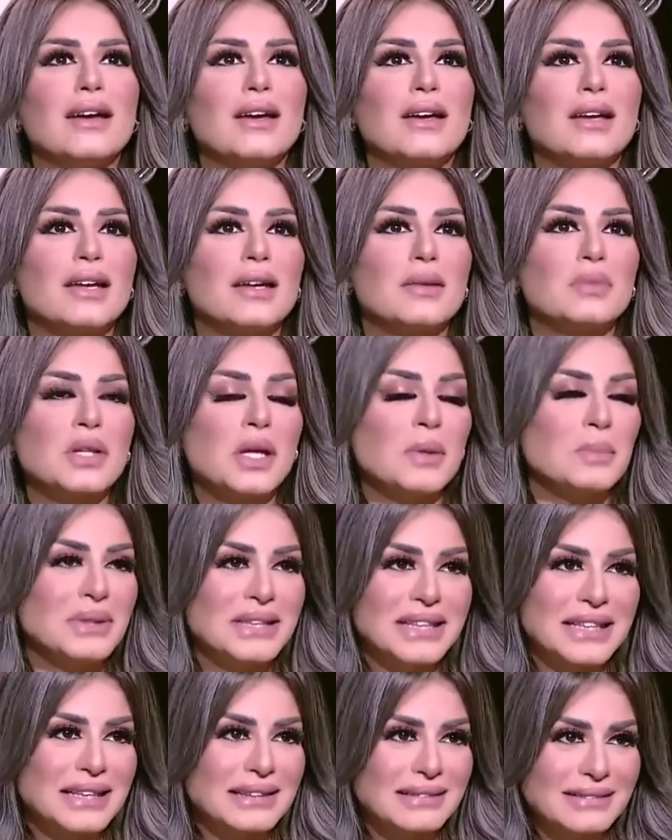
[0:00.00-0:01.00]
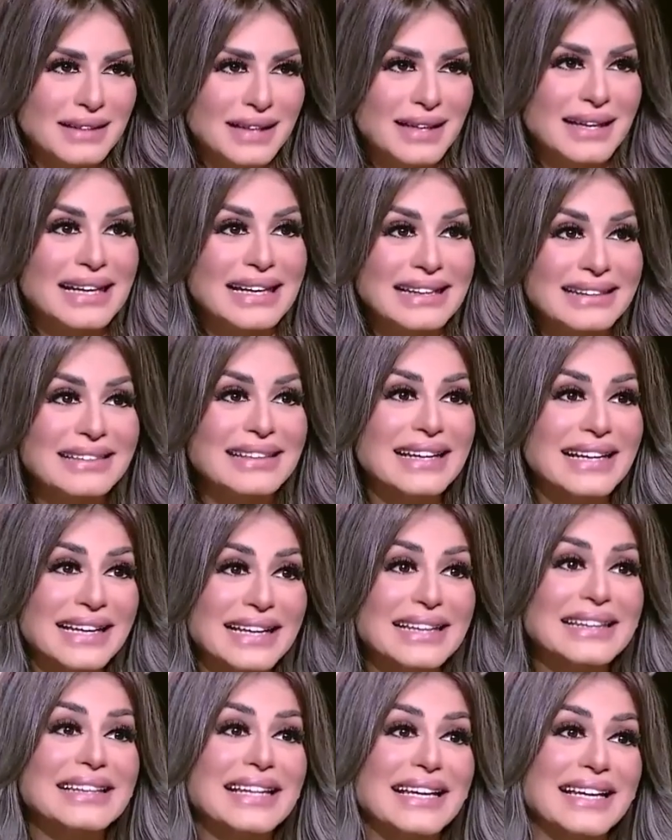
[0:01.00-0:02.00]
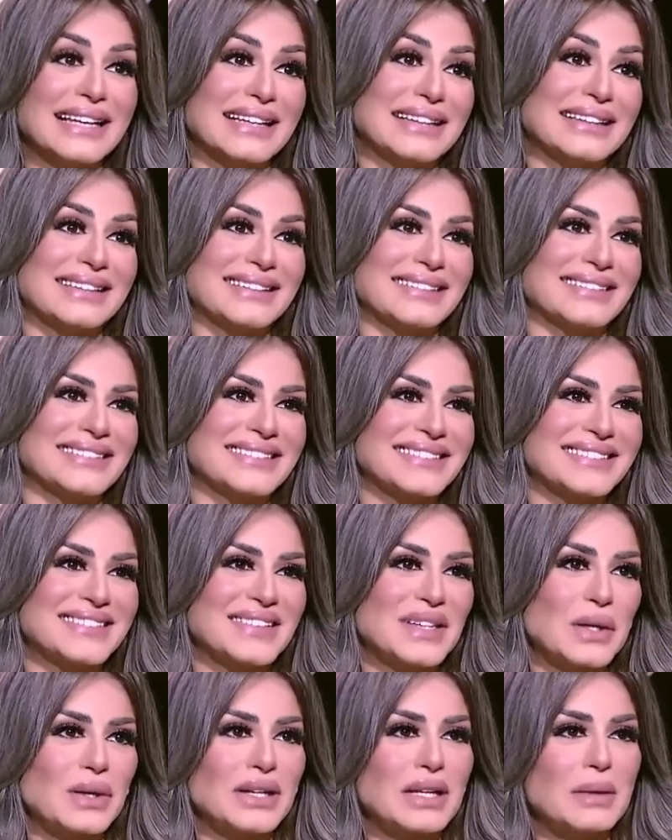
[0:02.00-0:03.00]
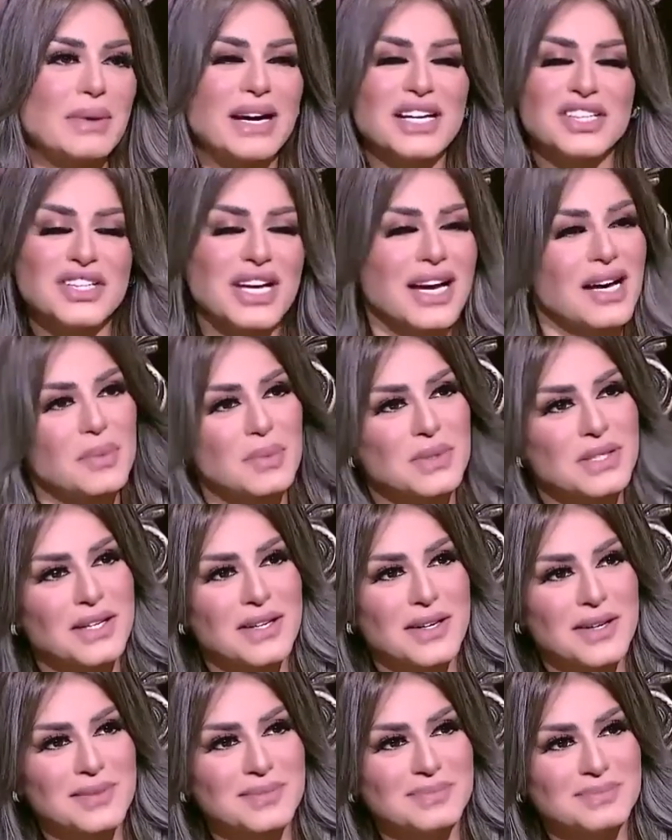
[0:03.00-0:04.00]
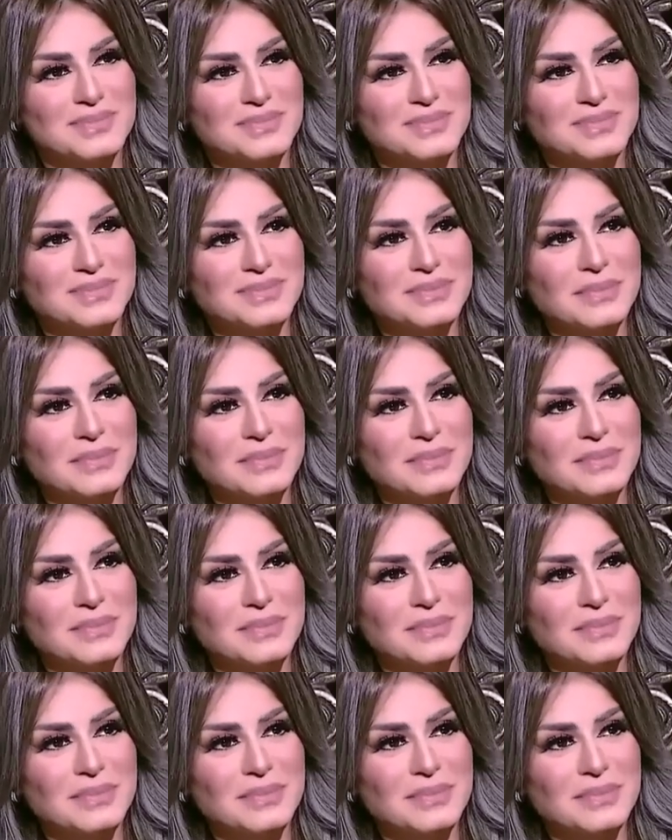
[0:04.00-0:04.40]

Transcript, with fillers: آه بتحبني جدا جدا جدا جدا مم. انا بعشقها بصراحه